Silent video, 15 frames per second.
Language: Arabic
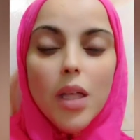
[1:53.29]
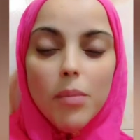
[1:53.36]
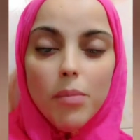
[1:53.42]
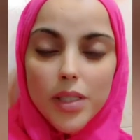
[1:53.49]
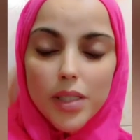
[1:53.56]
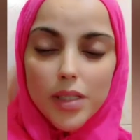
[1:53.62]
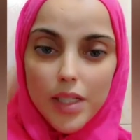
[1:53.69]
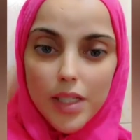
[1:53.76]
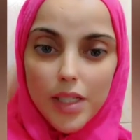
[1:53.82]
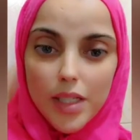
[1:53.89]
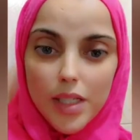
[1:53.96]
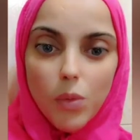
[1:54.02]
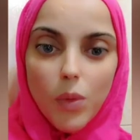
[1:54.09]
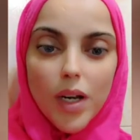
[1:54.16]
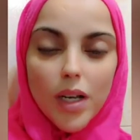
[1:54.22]

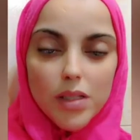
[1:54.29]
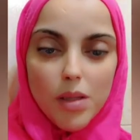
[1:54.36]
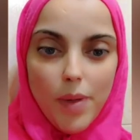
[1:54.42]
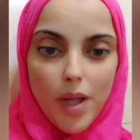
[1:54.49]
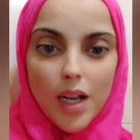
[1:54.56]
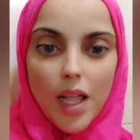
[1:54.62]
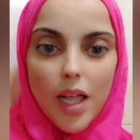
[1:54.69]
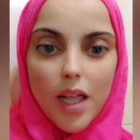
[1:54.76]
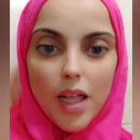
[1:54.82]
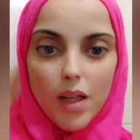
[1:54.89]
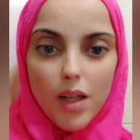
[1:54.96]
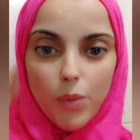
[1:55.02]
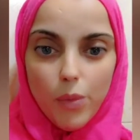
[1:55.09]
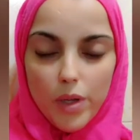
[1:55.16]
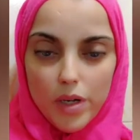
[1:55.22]
بتدعيه وانا طبعا
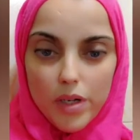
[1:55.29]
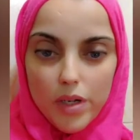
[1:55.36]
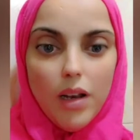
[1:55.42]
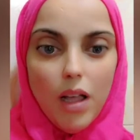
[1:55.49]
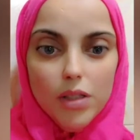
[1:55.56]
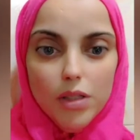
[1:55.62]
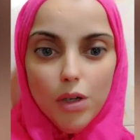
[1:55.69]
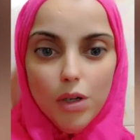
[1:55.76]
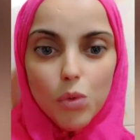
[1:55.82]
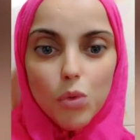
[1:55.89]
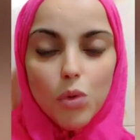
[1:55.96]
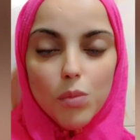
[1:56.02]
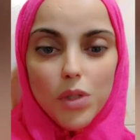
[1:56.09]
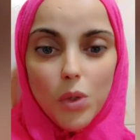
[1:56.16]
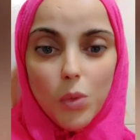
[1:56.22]
هوريه
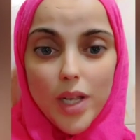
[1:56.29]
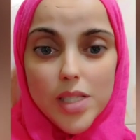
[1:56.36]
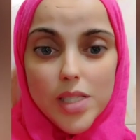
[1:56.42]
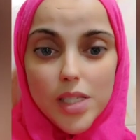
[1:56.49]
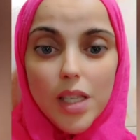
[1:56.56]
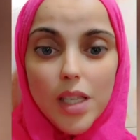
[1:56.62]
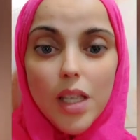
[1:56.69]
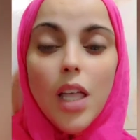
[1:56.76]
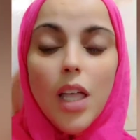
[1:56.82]
لحضراتكم دلوقتي